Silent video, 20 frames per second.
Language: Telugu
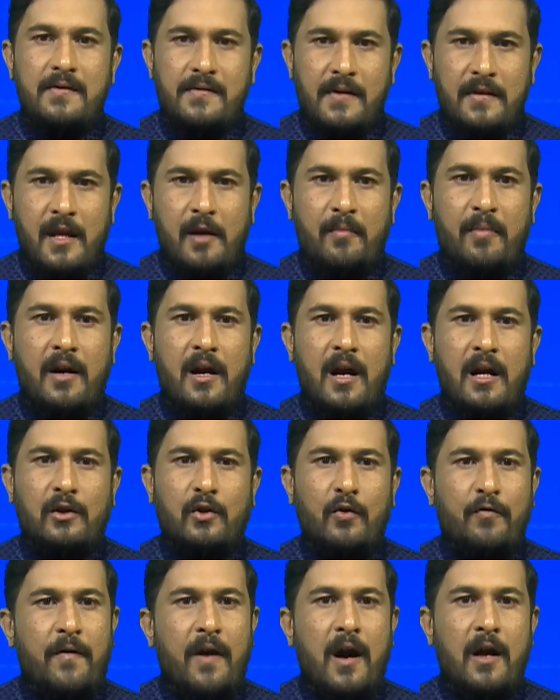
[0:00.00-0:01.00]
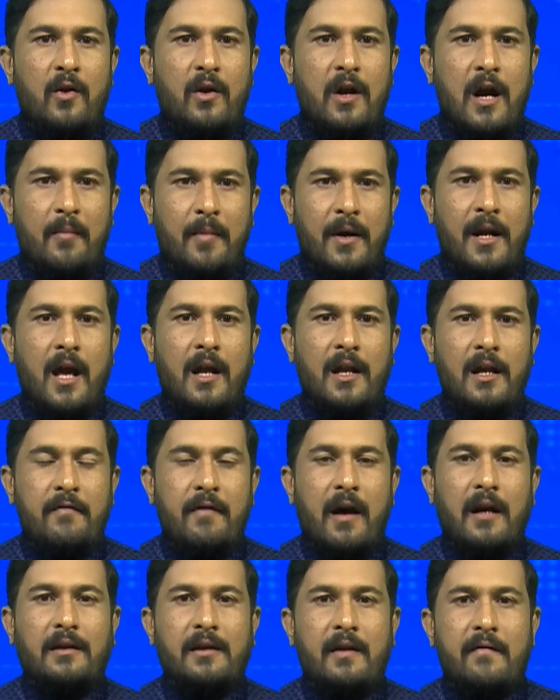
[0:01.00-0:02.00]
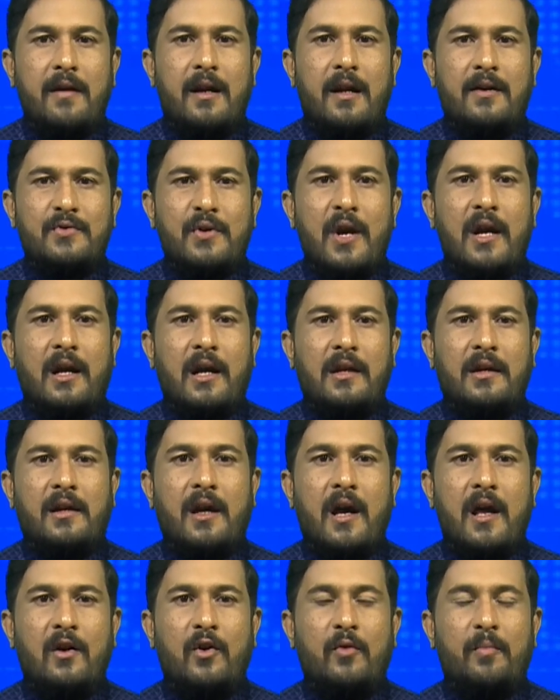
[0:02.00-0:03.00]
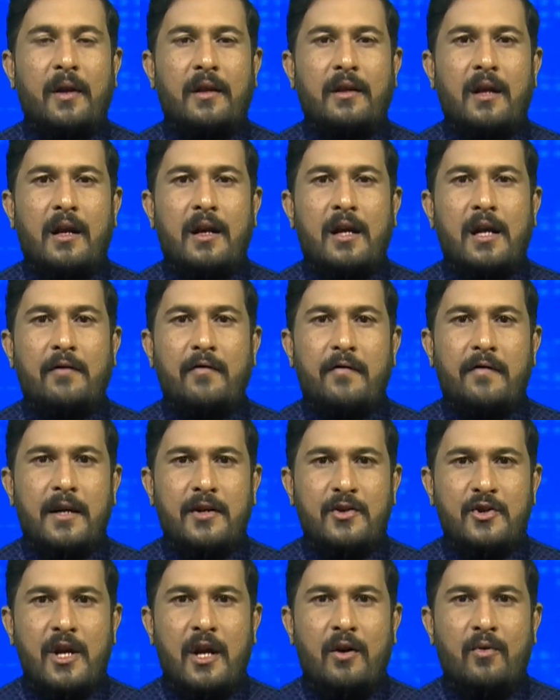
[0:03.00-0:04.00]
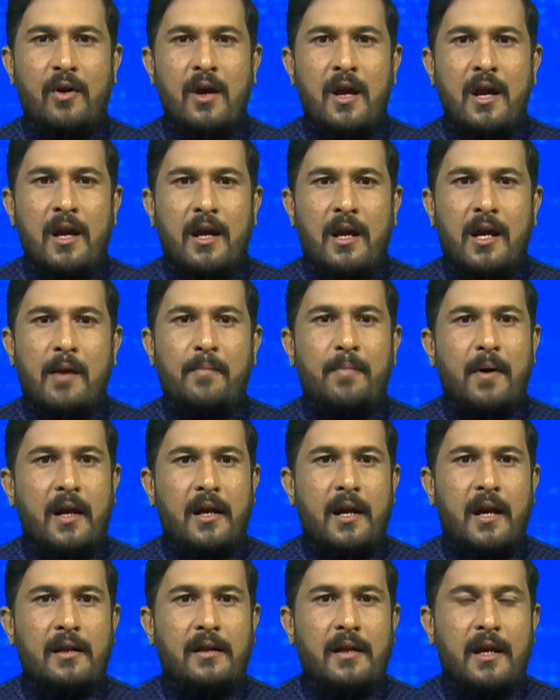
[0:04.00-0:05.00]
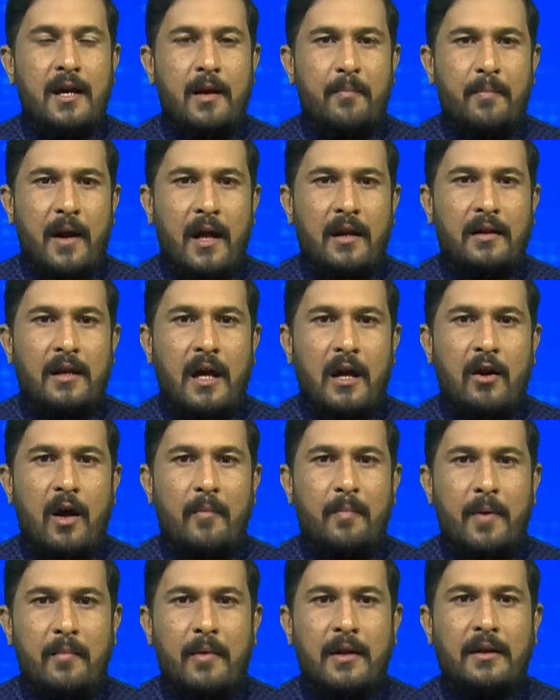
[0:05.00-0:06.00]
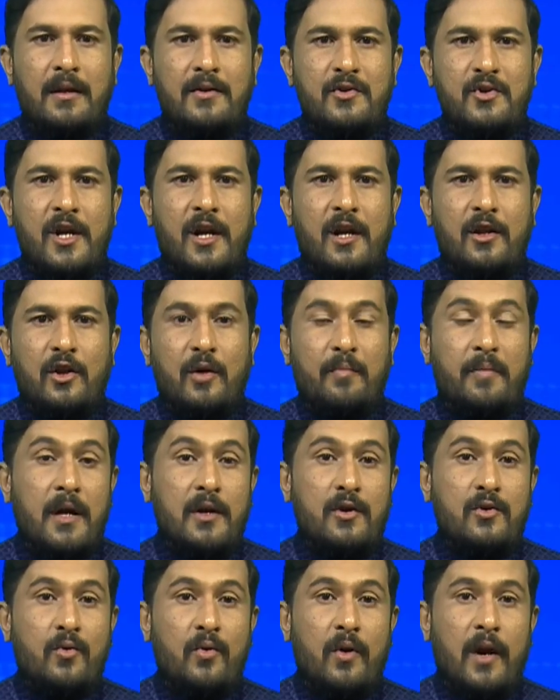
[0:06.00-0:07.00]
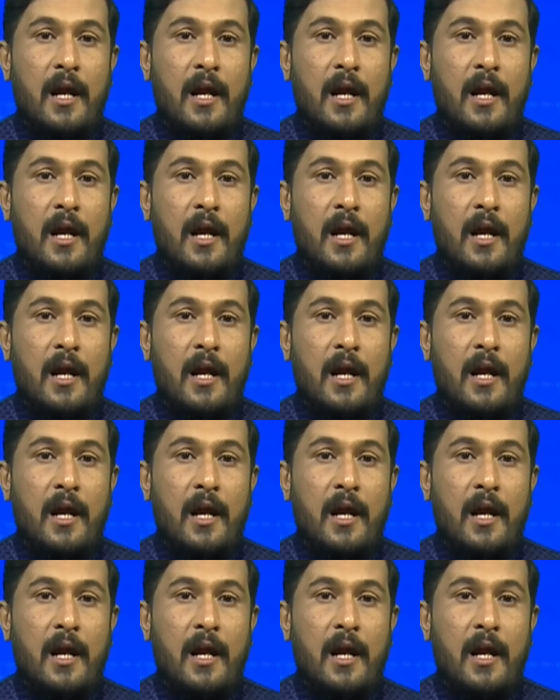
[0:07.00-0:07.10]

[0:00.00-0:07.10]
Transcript: ఈ సందర్భంగా తుఫాను గమనాన్ని వాతావరణ శాఖ అధికారులు ప్రధానికి వివరించారు ఇప్పటికే తీర ప్రాంతాలను అప్రమత్తం చేయడంతో పాటు